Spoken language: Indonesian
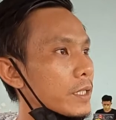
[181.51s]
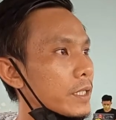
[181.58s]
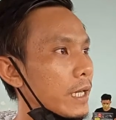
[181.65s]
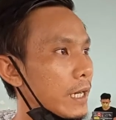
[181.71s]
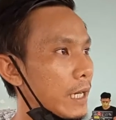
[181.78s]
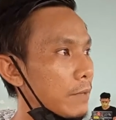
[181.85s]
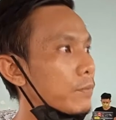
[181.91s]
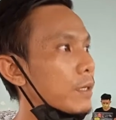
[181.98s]

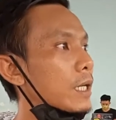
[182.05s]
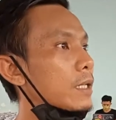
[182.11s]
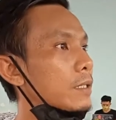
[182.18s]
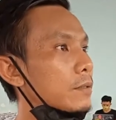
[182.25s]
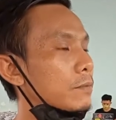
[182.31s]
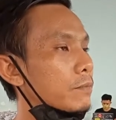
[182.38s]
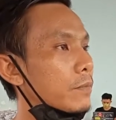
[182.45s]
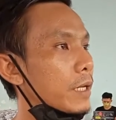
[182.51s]
diharapkan
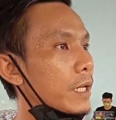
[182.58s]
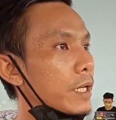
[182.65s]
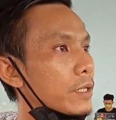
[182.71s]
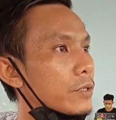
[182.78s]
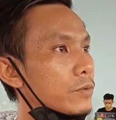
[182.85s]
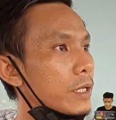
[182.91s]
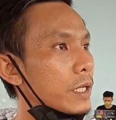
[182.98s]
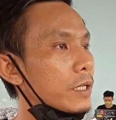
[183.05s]
mereka
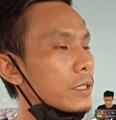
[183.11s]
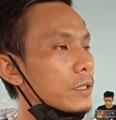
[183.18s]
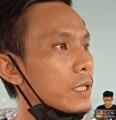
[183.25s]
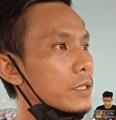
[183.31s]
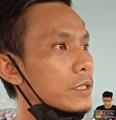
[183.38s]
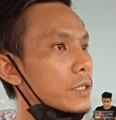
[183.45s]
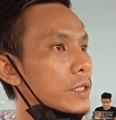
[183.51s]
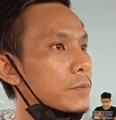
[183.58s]
juga
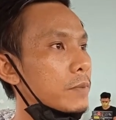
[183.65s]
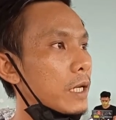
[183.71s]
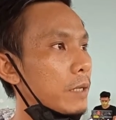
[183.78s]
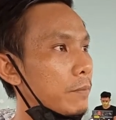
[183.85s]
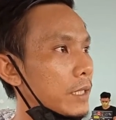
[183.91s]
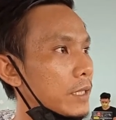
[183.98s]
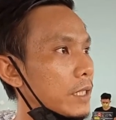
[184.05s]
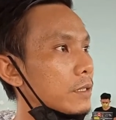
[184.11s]
dari sisi
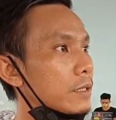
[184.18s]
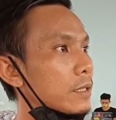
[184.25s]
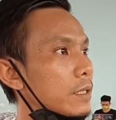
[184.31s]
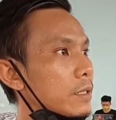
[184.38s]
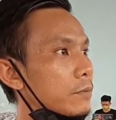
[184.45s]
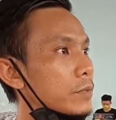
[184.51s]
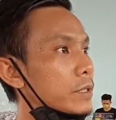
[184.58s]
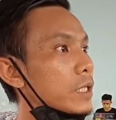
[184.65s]
pendapatan
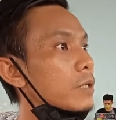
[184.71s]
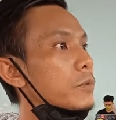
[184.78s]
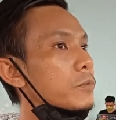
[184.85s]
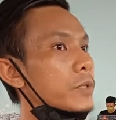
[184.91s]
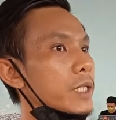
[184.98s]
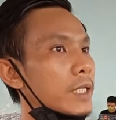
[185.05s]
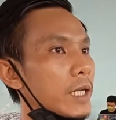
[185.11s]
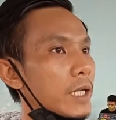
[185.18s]
bisa
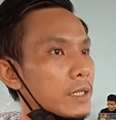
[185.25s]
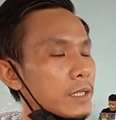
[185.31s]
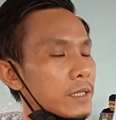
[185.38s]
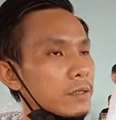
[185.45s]
lebih meningkat.